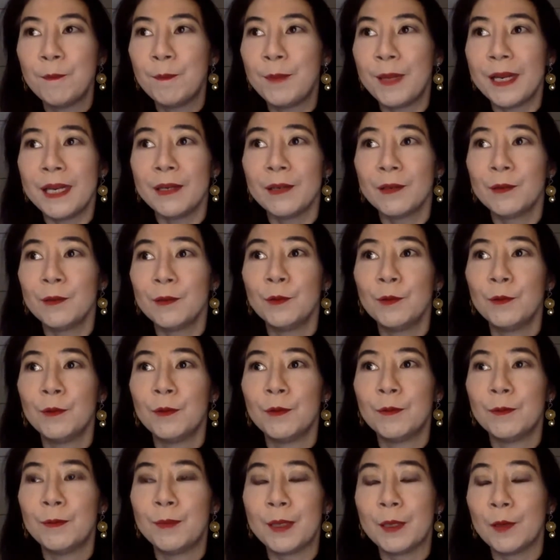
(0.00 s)

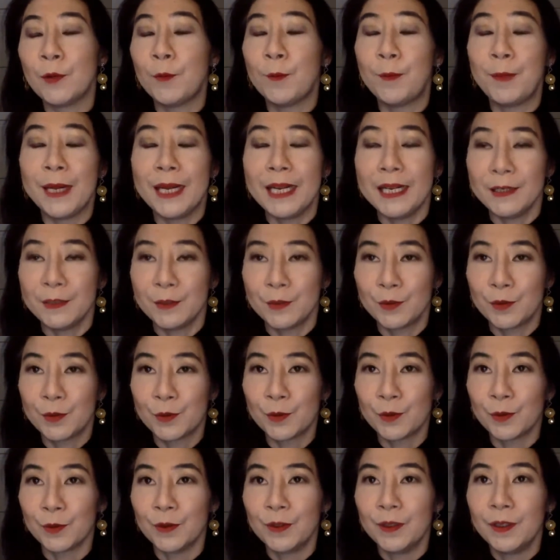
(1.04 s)
pelo, pelo
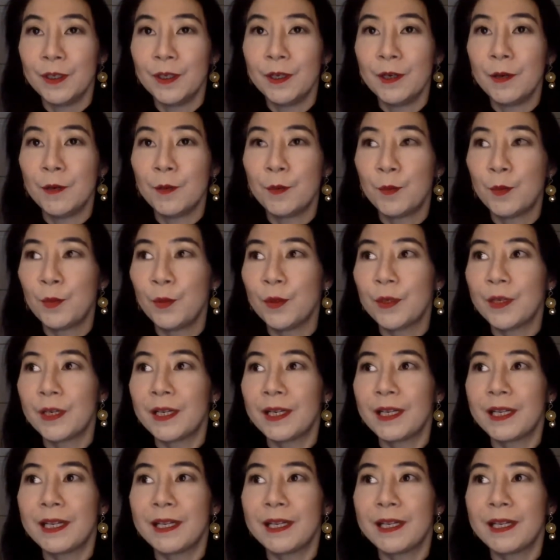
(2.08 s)
preço por,